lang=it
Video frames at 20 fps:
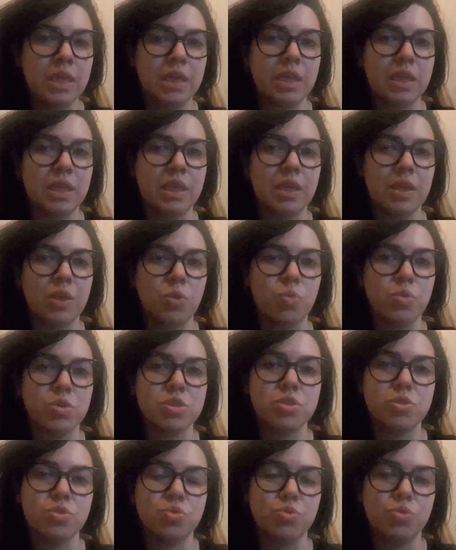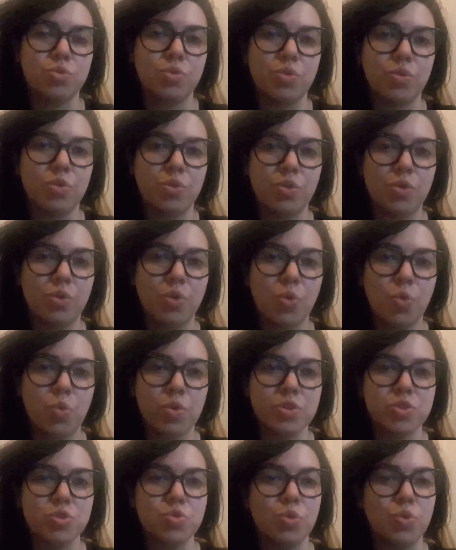che questo,
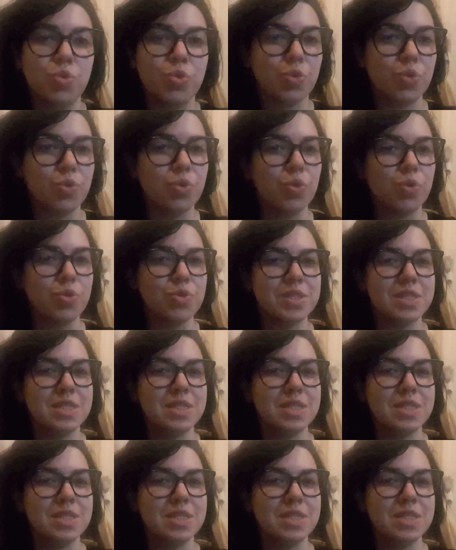questo loro